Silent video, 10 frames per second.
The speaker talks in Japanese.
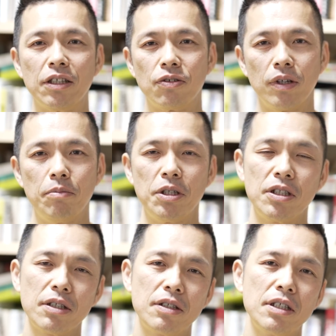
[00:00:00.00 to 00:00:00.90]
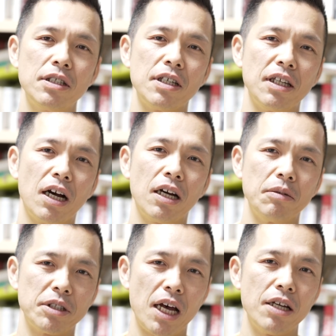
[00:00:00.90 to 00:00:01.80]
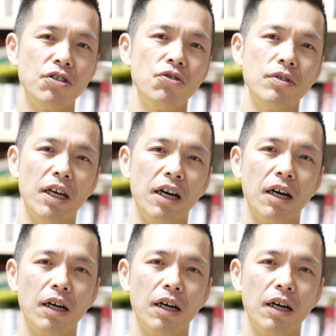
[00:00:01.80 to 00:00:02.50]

ですよねビジネス人生で考えても30年